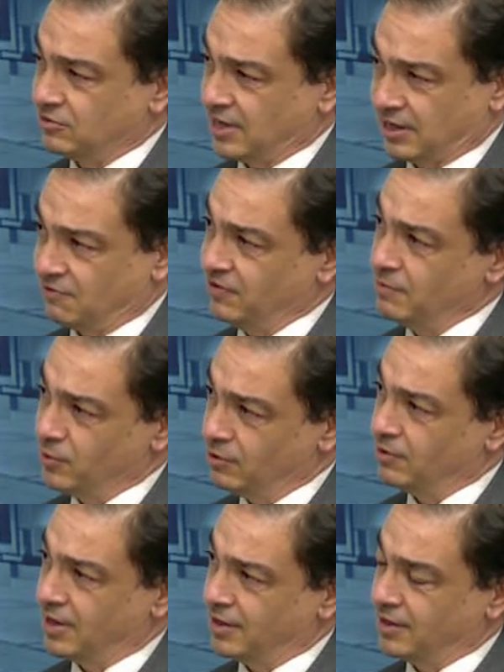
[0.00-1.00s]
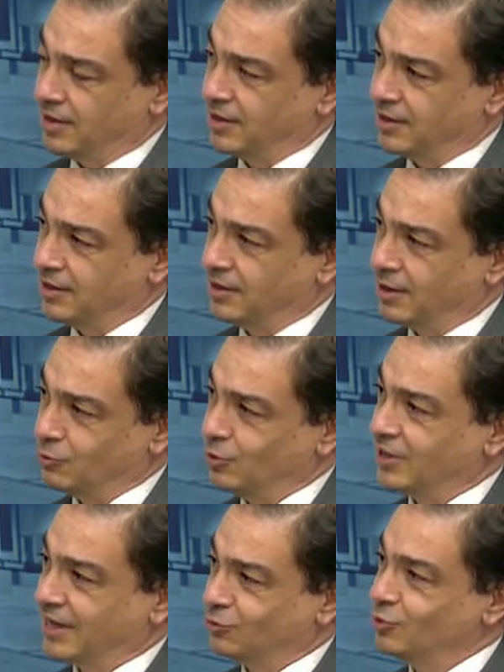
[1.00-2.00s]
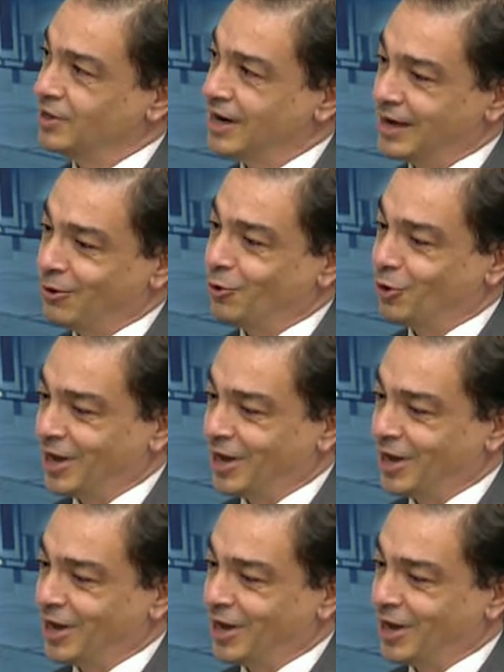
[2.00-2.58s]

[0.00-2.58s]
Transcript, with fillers: O sea que, en fin, bueno, la, la, la o